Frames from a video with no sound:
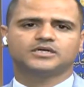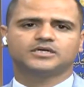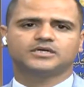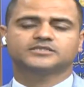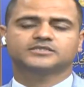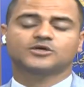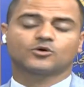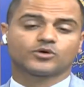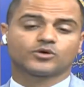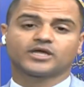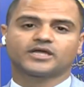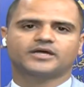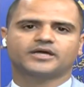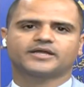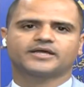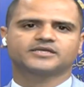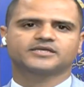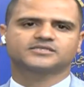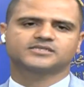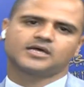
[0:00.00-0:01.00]
توقيع
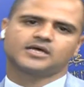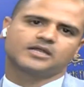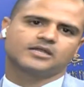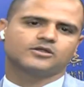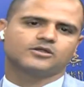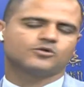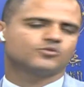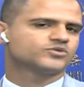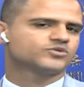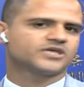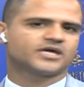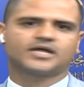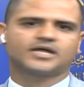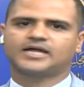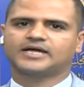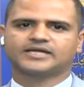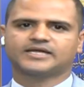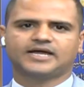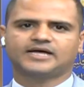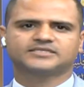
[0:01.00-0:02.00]
رئيس الوزراء
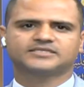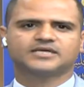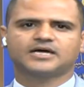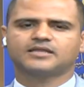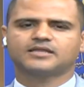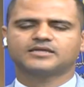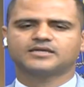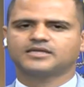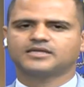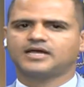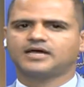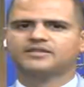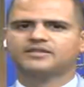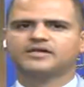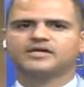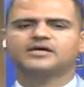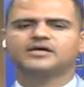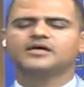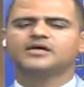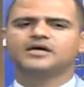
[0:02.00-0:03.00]
لكن حتى هذه
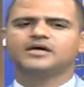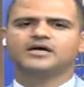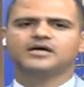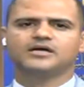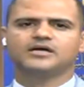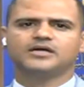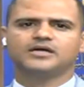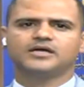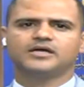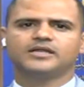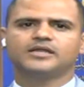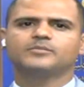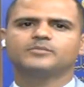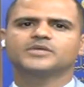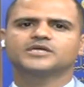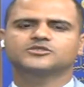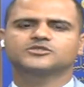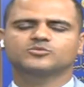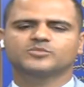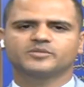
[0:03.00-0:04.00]
اللحظة لم
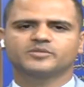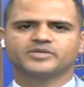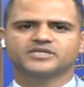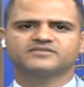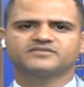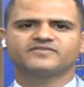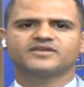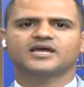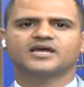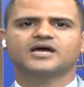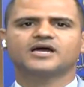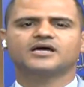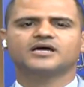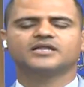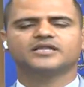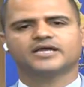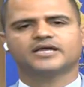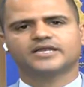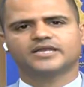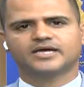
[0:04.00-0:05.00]
يتم البت فيها
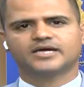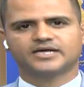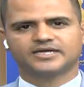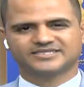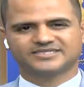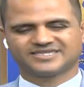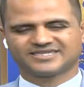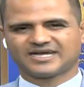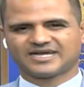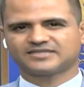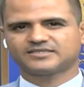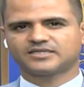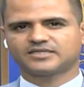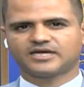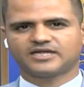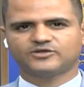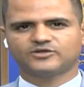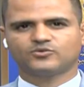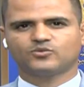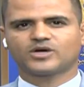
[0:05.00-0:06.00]
لأنها تتحدث
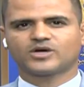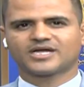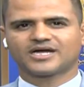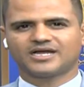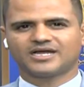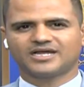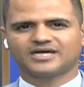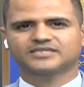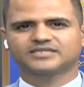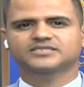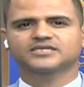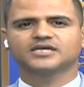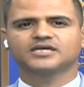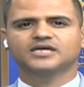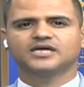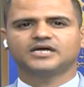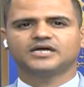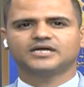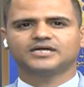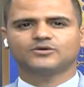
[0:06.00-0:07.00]
عن وكالات
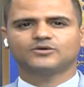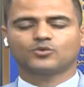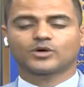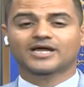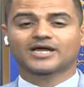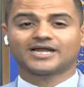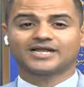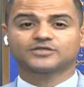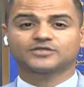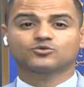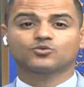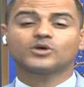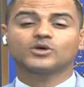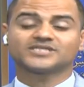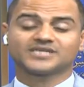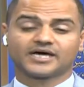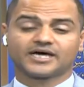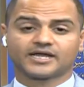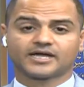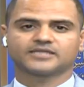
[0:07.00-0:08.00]
وكالات
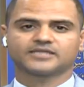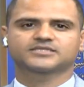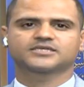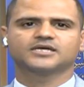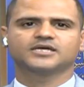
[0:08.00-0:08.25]
وزارات